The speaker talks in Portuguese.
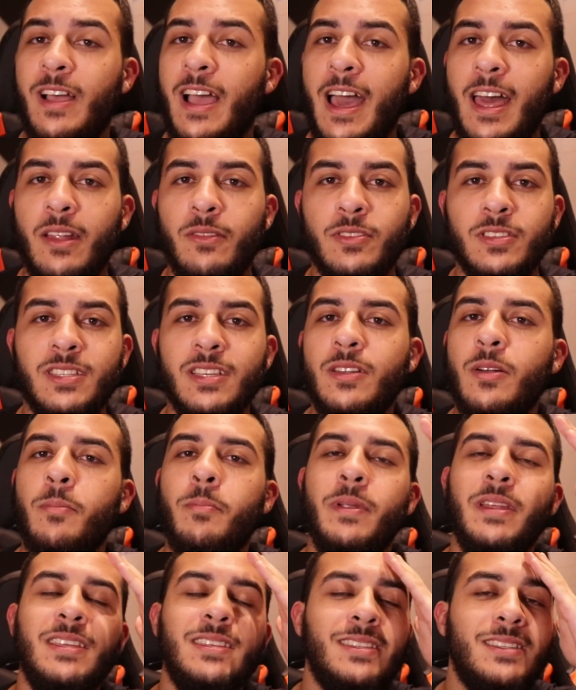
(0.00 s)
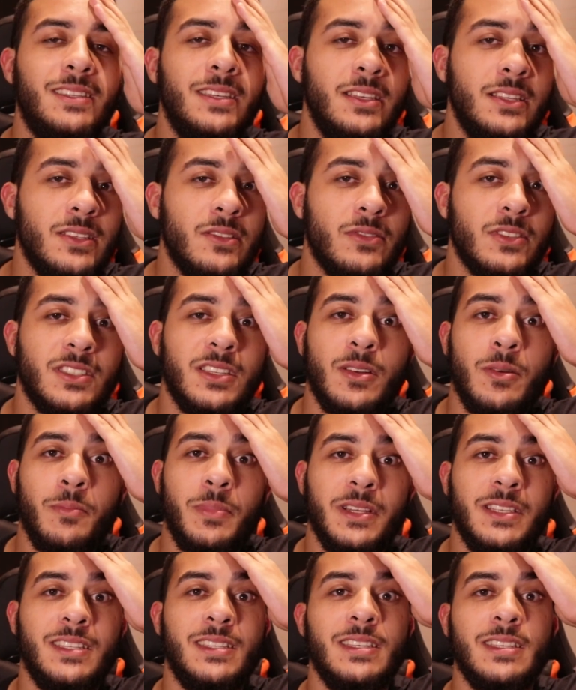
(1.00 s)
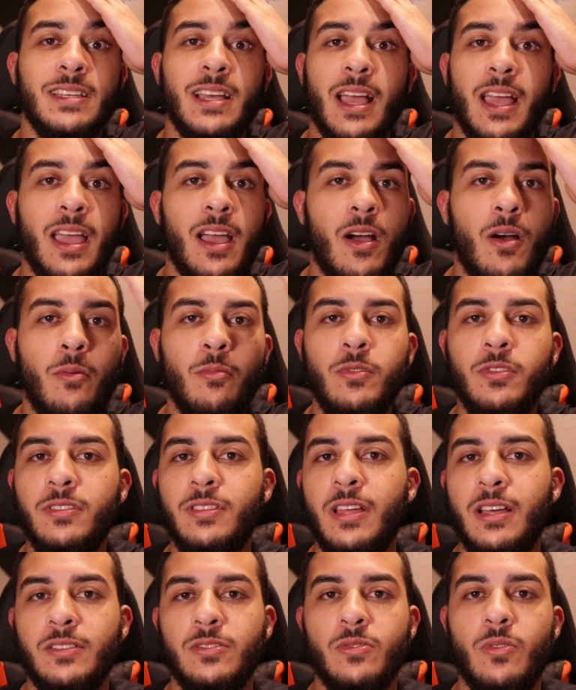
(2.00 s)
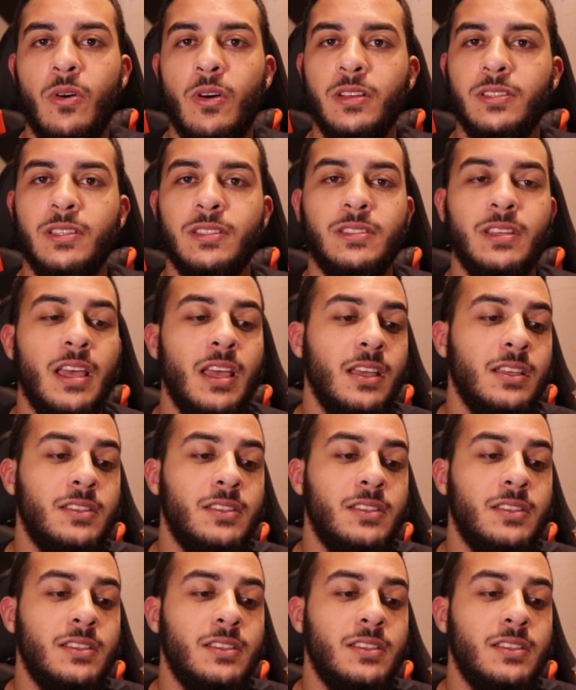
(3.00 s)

Cara, você não precisa, você não precisa carregar o mundo nas costas.